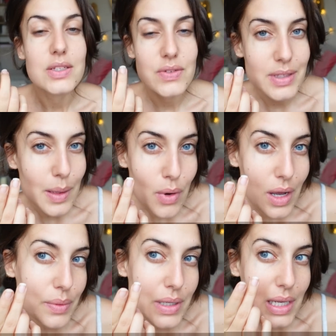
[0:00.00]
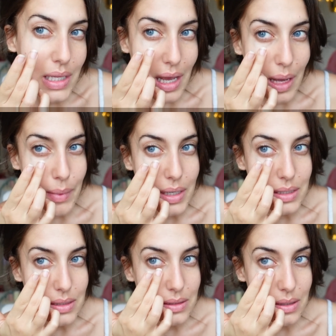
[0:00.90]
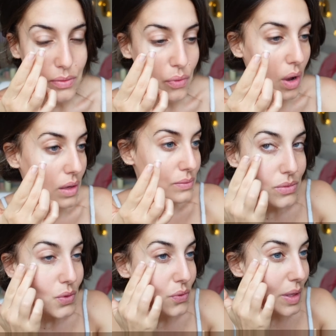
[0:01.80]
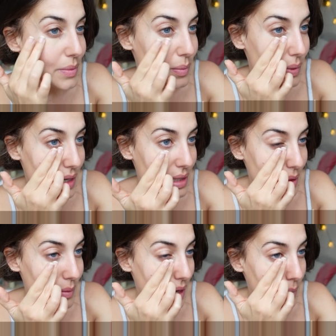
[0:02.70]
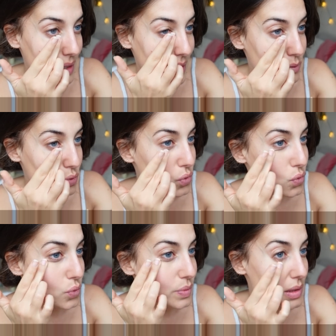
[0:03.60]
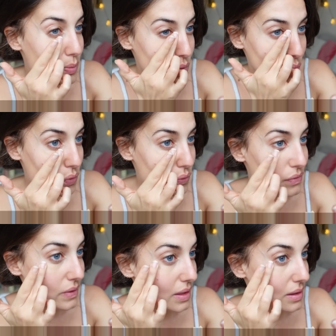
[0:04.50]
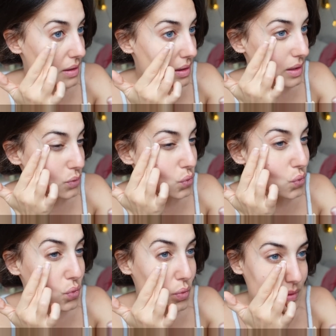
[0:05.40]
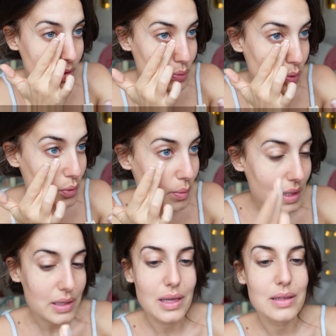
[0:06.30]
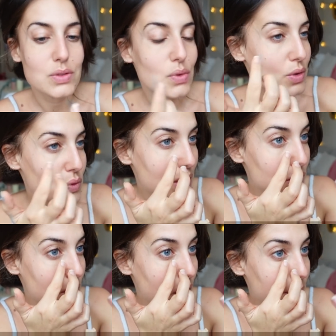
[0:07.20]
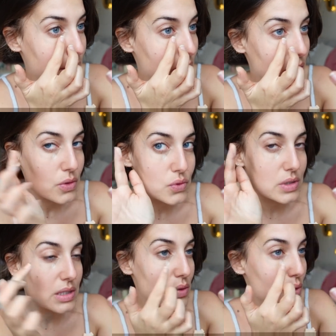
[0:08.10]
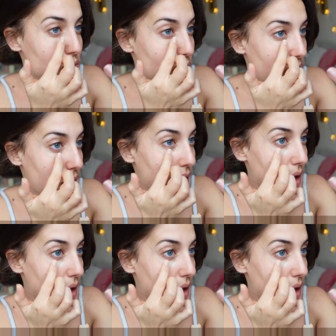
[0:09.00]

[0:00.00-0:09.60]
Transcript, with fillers: Je vais d'abord appliquer le caramel cette fois. On verra peut-être pas à la caméra mais il est un tout petit peu trop foncé. Tout petit peu pour ma carnation actuelle. Donc hop, j'utilise l'autre doigt.